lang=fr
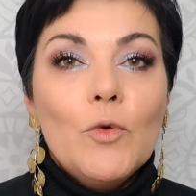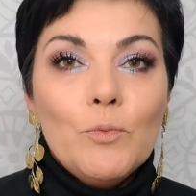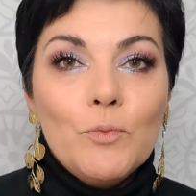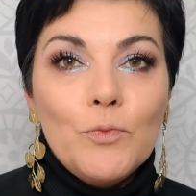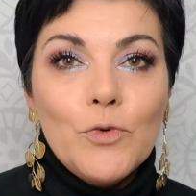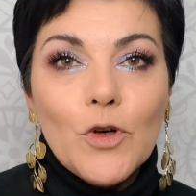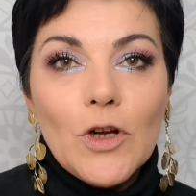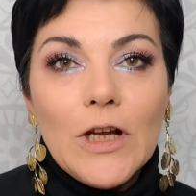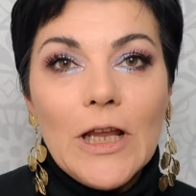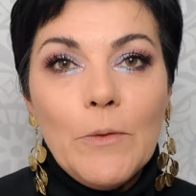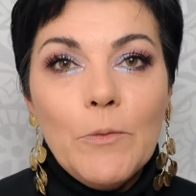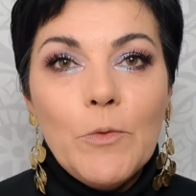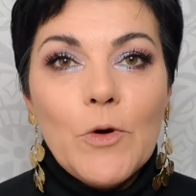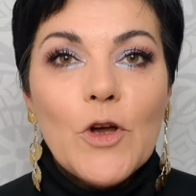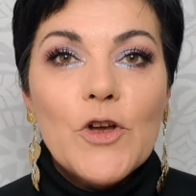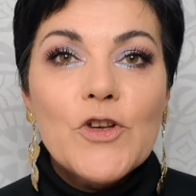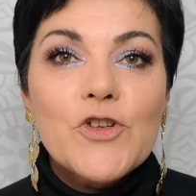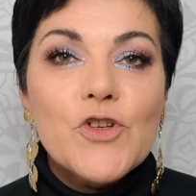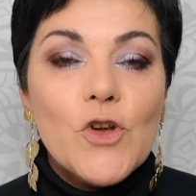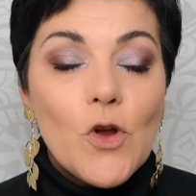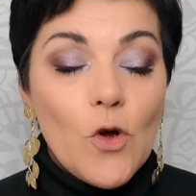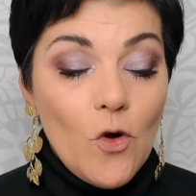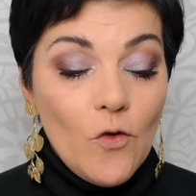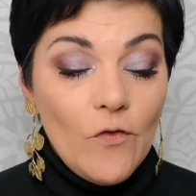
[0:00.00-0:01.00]
Pour les
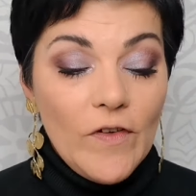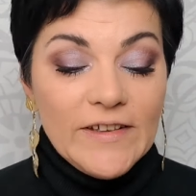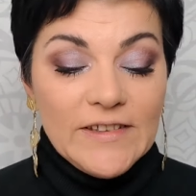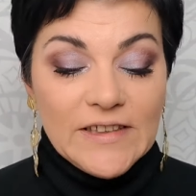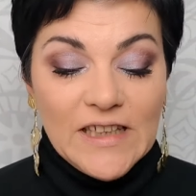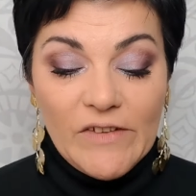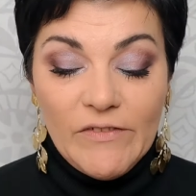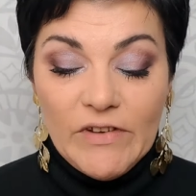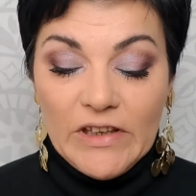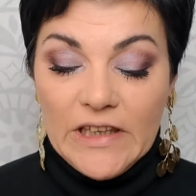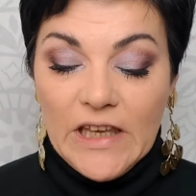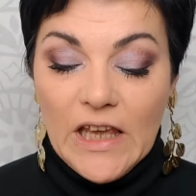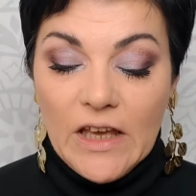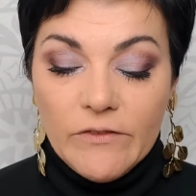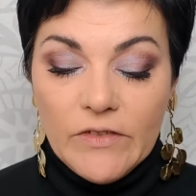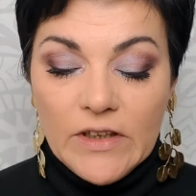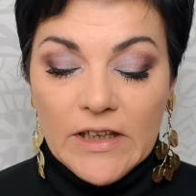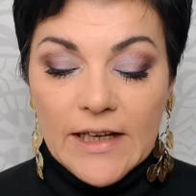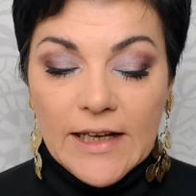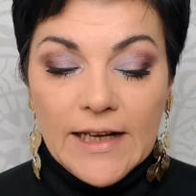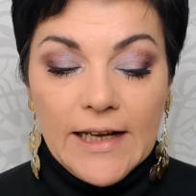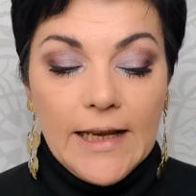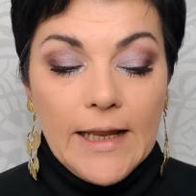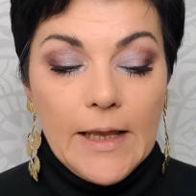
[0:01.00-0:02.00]
blushs, on va travailler
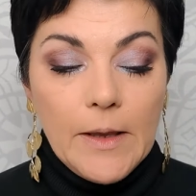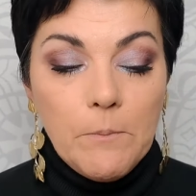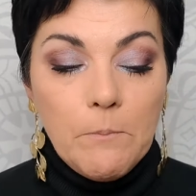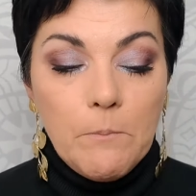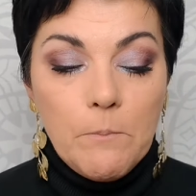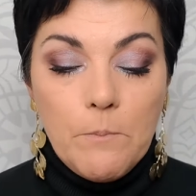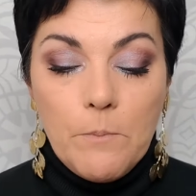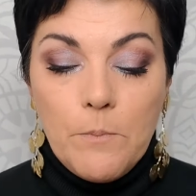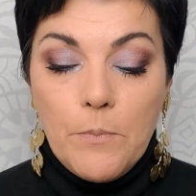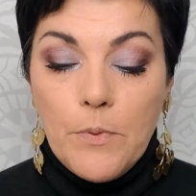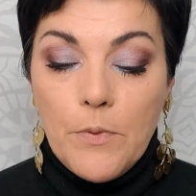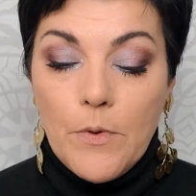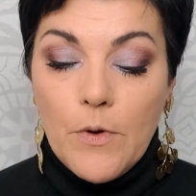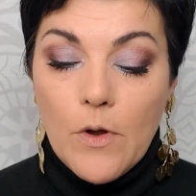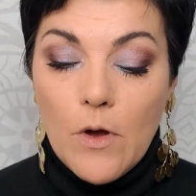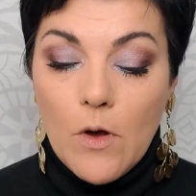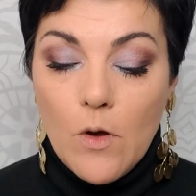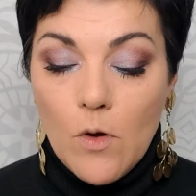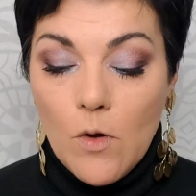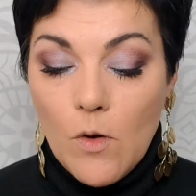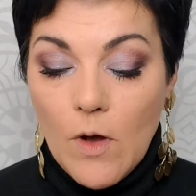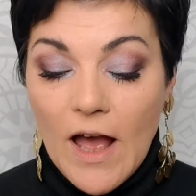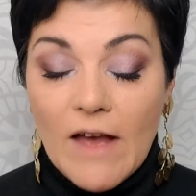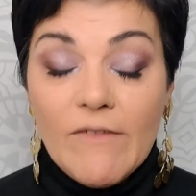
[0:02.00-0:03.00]
avec les,
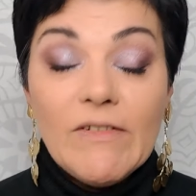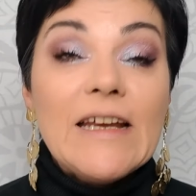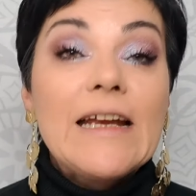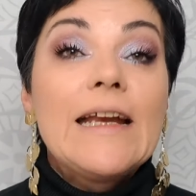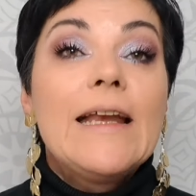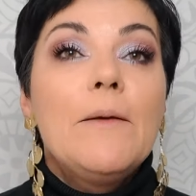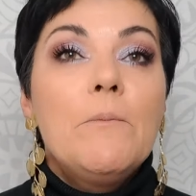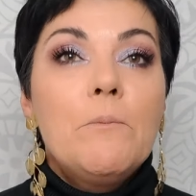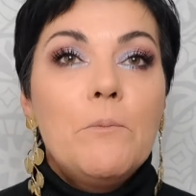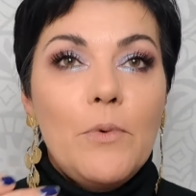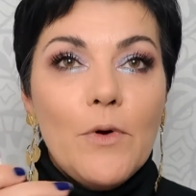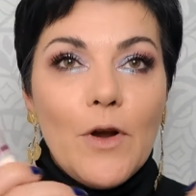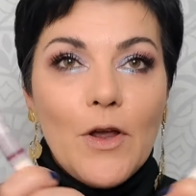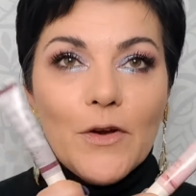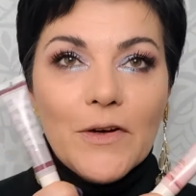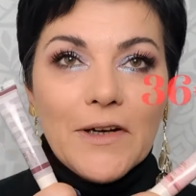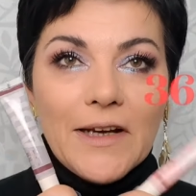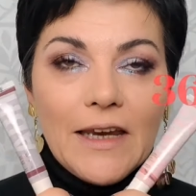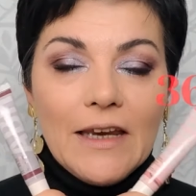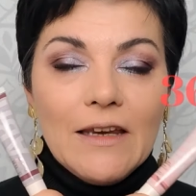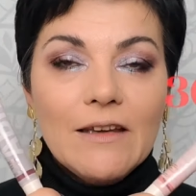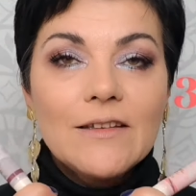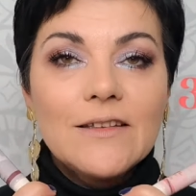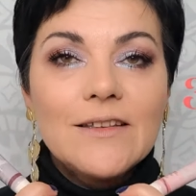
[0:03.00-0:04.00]
euh, avec les
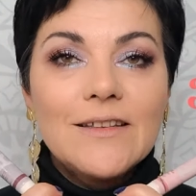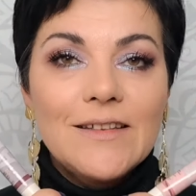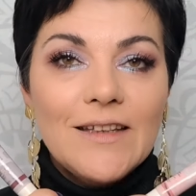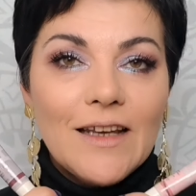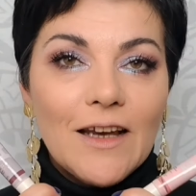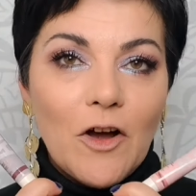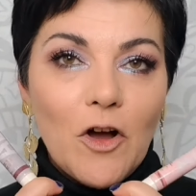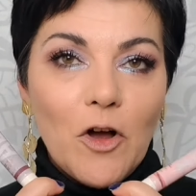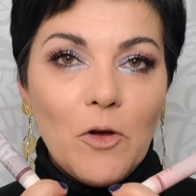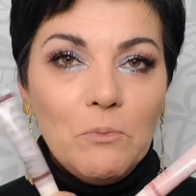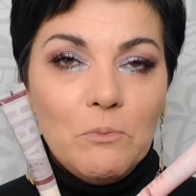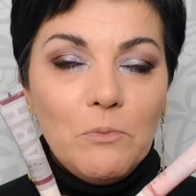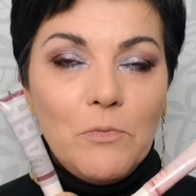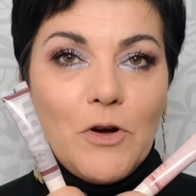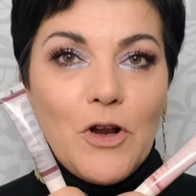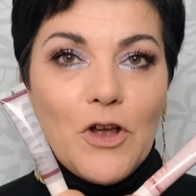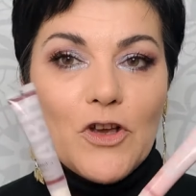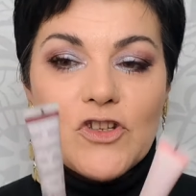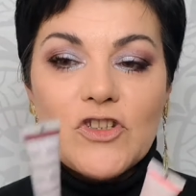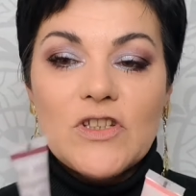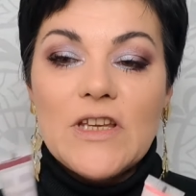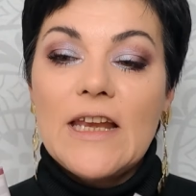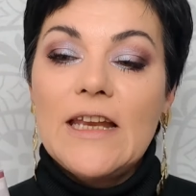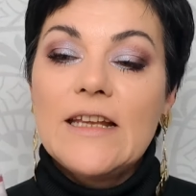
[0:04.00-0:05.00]
Blurring Serum
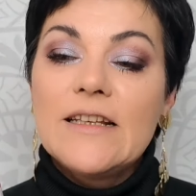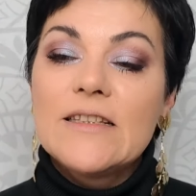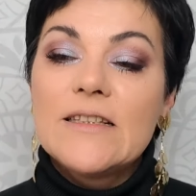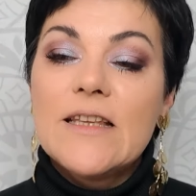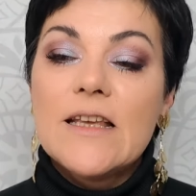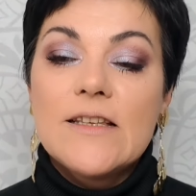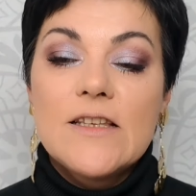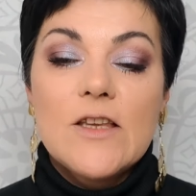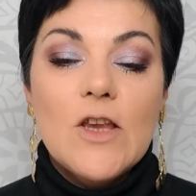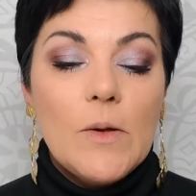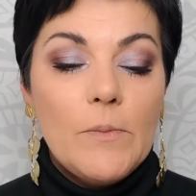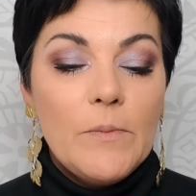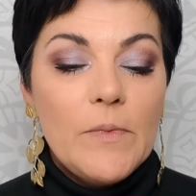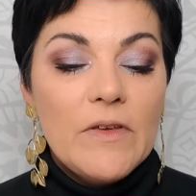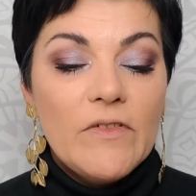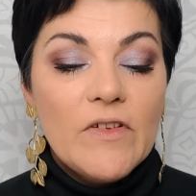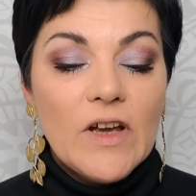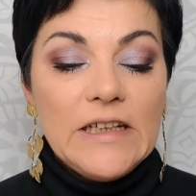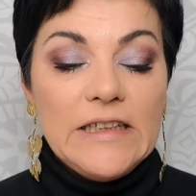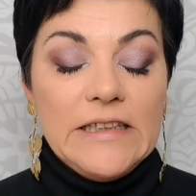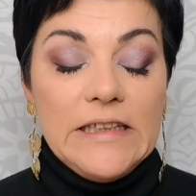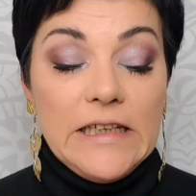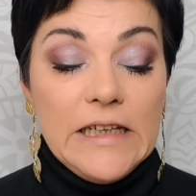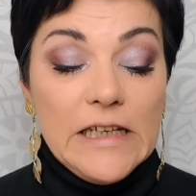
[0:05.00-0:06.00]
Blush d'Anastasia
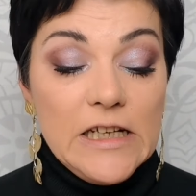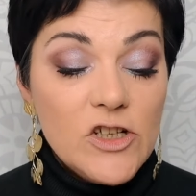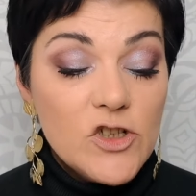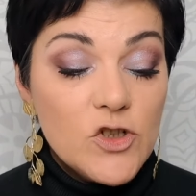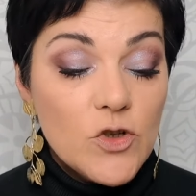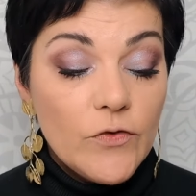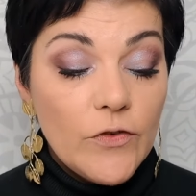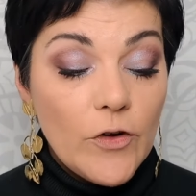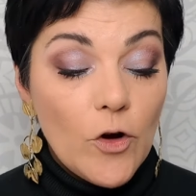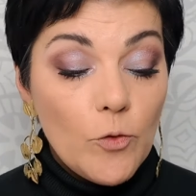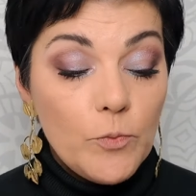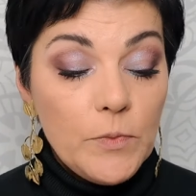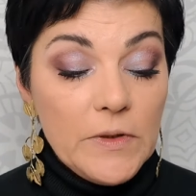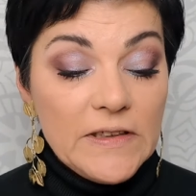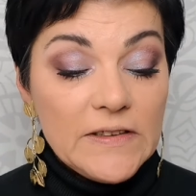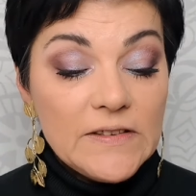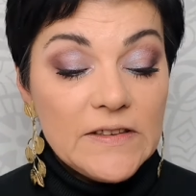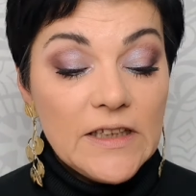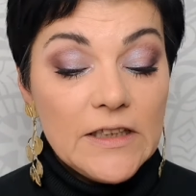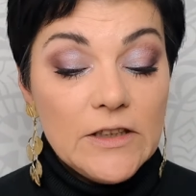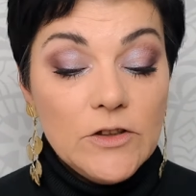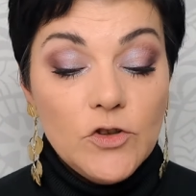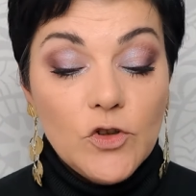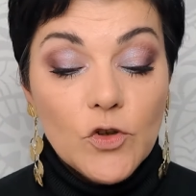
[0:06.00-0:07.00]
Beverly Hills. Je vais en
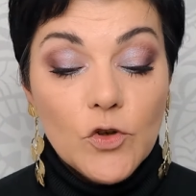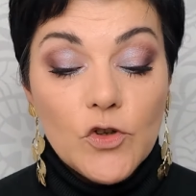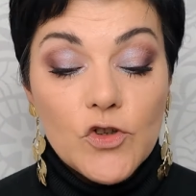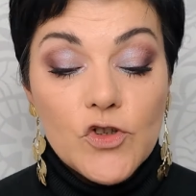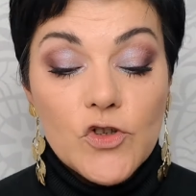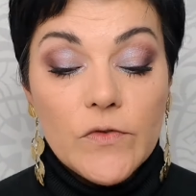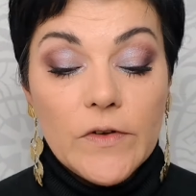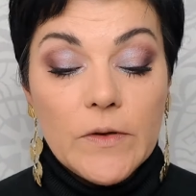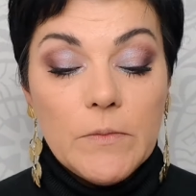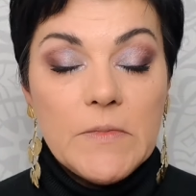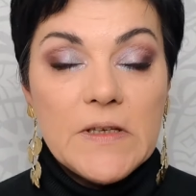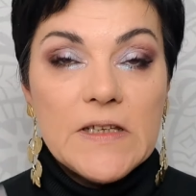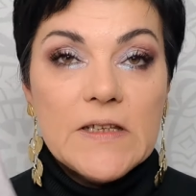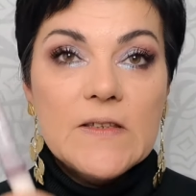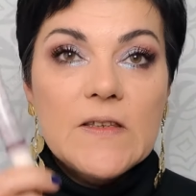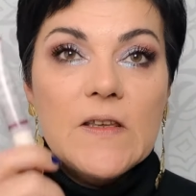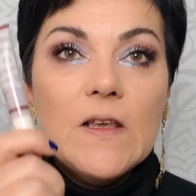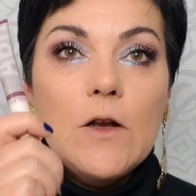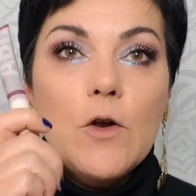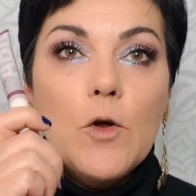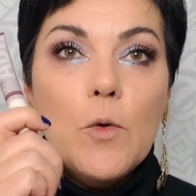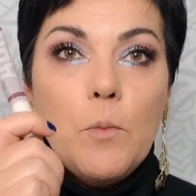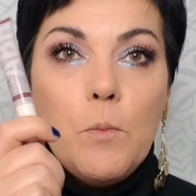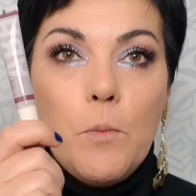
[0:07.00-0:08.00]
mixer deux. Je vais
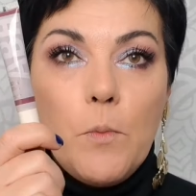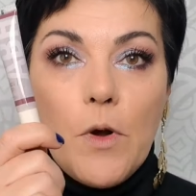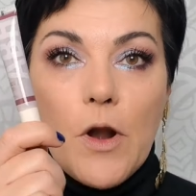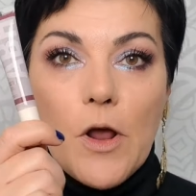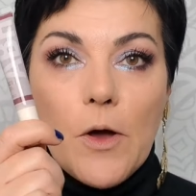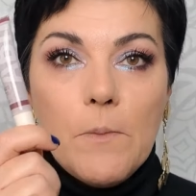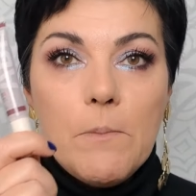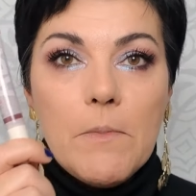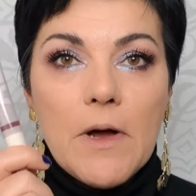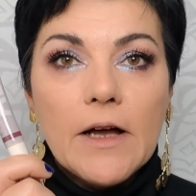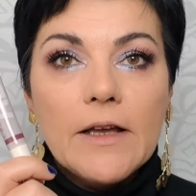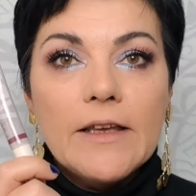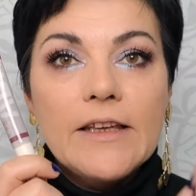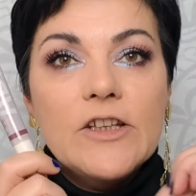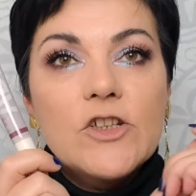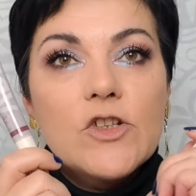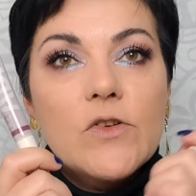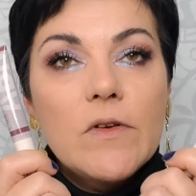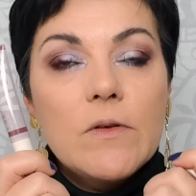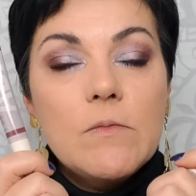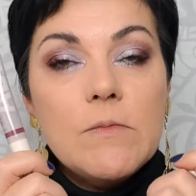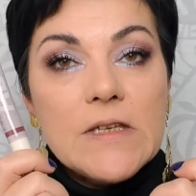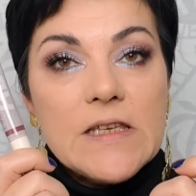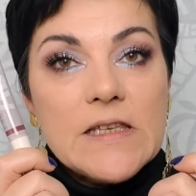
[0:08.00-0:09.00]
mixer le Plum et je
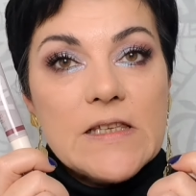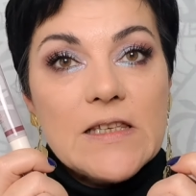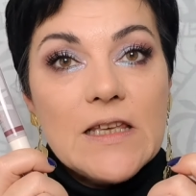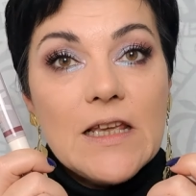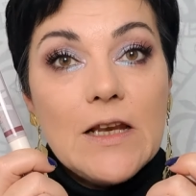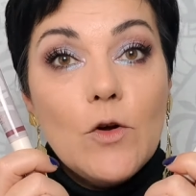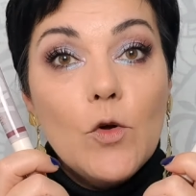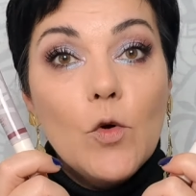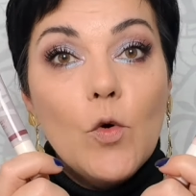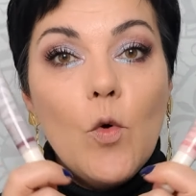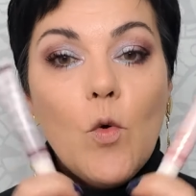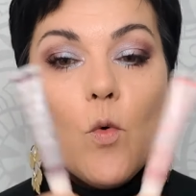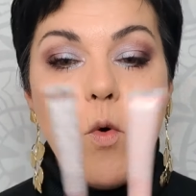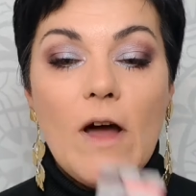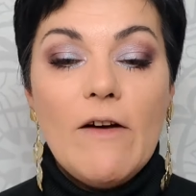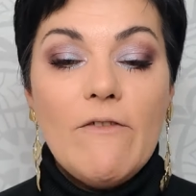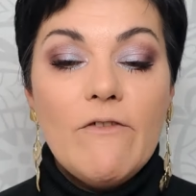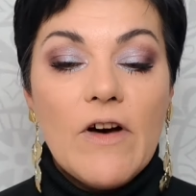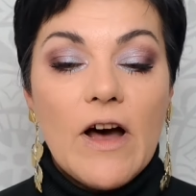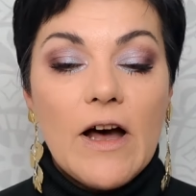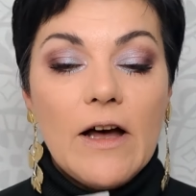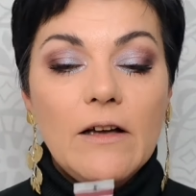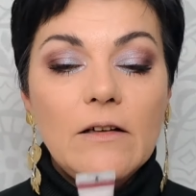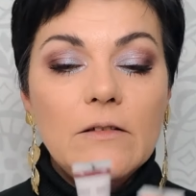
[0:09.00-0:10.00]
vais mixer le
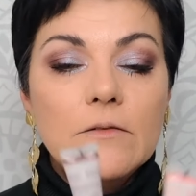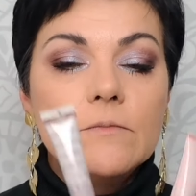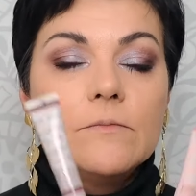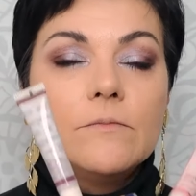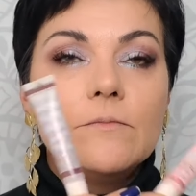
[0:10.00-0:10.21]
Guava.